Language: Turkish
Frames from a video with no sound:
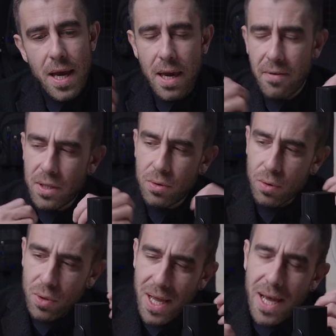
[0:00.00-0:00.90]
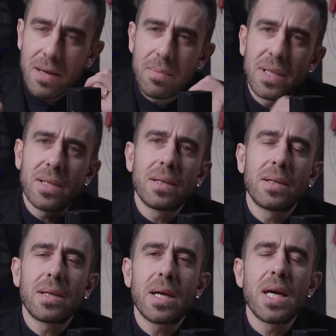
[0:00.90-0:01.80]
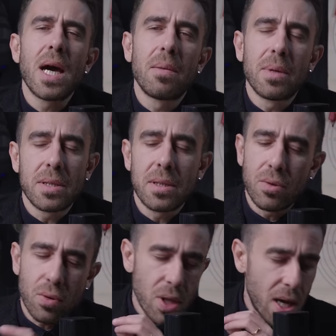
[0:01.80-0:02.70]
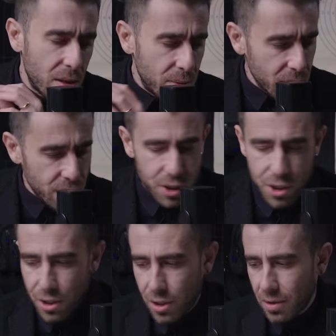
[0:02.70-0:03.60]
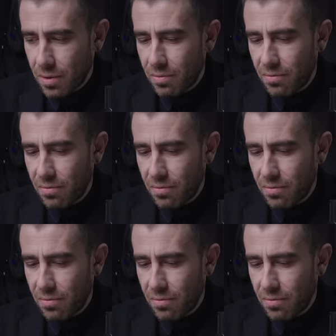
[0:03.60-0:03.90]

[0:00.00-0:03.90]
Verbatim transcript: Evet nükleer bir kıyametin, nükleer bir kışın